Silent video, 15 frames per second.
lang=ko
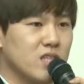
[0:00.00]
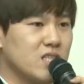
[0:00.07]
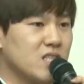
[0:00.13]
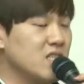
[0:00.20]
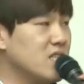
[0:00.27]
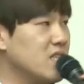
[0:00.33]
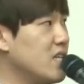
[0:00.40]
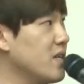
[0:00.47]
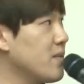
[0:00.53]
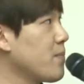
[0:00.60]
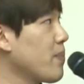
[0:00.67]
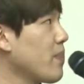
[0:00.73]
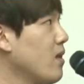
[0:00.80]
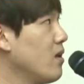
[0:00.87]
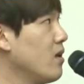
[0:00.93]
계시는데
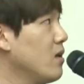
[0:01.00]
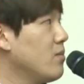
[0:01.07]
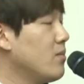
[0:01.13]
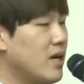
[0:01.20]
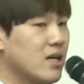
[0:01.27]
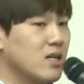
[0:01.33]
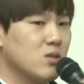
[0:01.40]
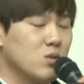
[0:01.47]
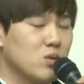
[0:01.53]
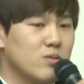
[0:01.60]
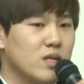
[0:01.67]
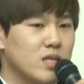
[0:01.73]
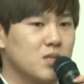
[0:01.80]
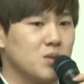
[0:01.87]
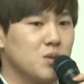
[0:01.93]
뭐 알아서
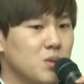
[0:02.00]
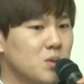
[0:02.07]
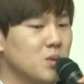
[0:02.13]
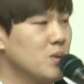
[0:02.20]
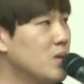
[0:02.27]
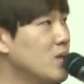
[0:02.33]
공부하시고